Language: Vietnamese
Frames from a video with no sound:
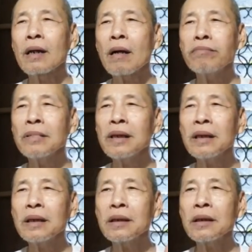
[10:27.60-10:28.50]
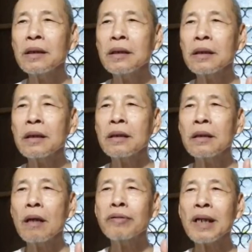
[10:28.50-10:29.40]
không
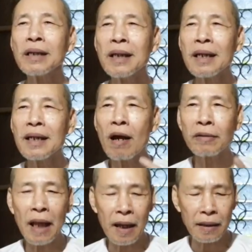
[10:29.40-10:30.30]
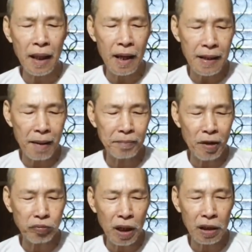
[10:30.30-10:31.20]
không sắc sanh đọc tạ tạ dâm
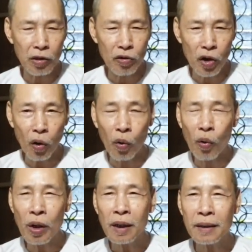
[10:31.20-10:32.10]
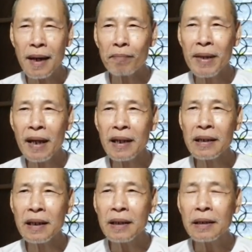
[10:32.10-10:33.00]
dụng ngữ uống rượu năm
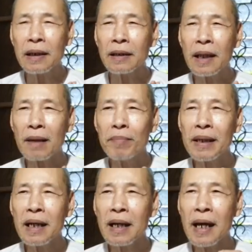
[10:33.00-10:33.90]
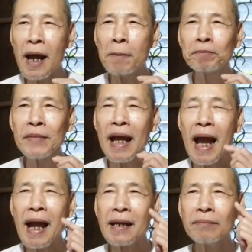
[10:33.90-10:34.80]
giới và thêm mấy giới là
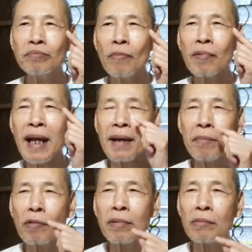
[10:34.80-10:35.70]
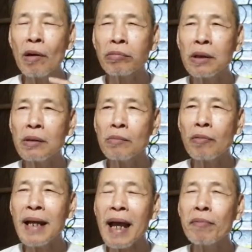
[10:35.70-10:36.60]
ăn một ngày một một
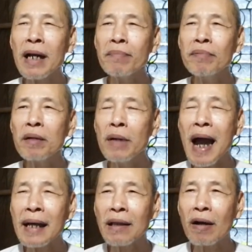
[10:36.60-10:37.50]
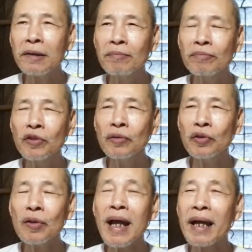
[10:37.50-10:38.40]
một ngày một đêm cái bữa ăn thôi
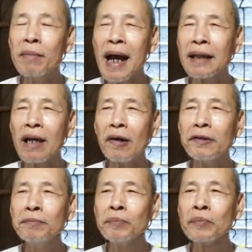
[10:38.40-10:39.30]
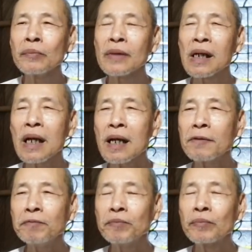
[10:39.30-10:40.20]
số ngày cái bữa ăn thôi yeah. Dạ. Là,